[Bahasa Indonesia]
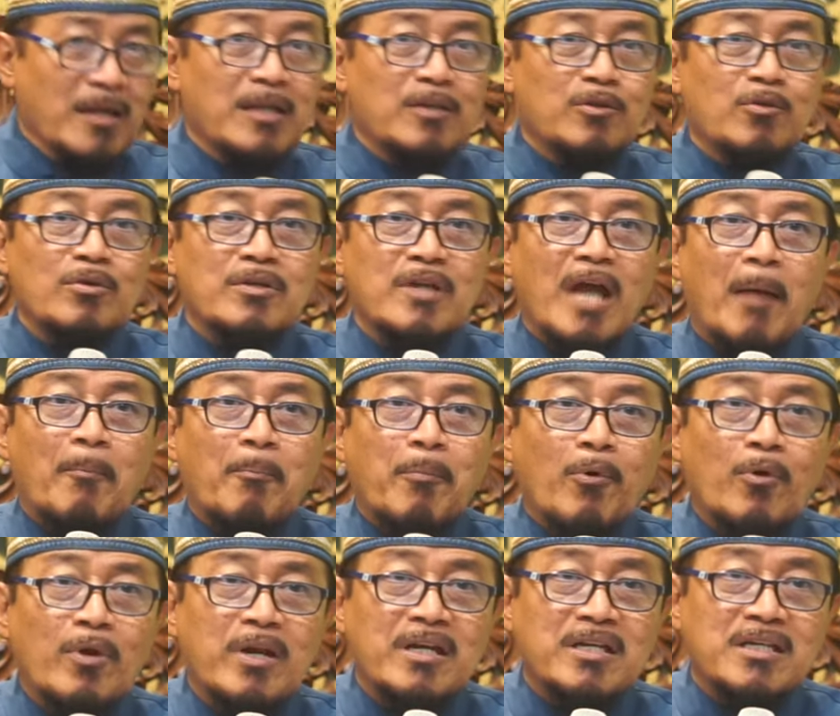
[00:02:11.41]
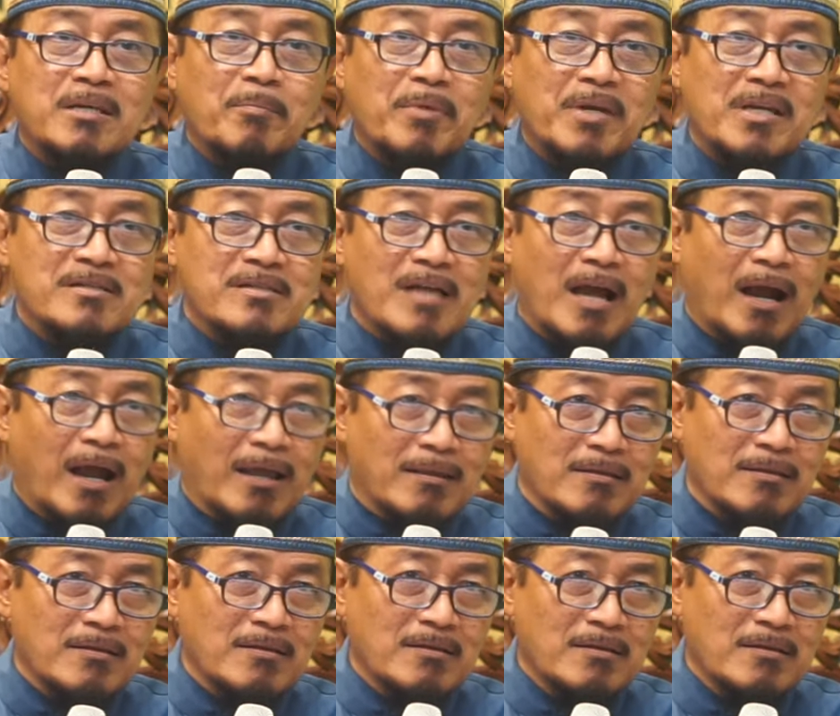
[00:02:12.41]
itu tidak boleh diberi zakat.